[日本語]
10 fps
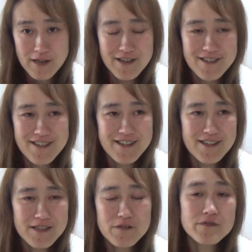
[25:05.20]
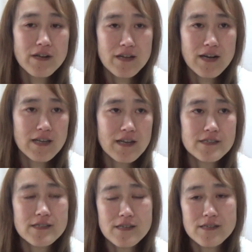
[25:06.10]
っていうぐらい駆け
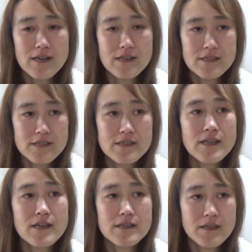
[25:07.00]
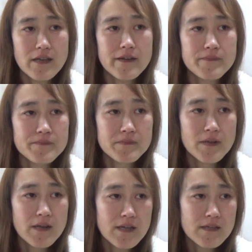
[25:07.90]
足できた人生やって、
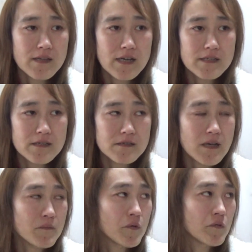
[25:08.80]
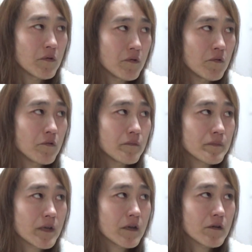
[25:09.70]
大切なものを
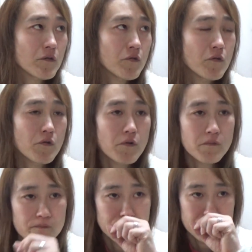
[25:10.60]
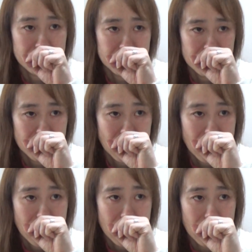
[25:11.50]
結構
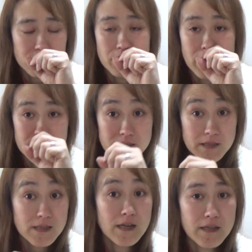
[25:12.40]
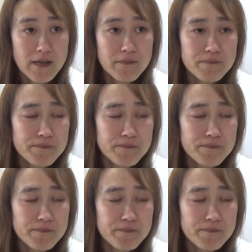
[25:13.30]
後回しにしたりね、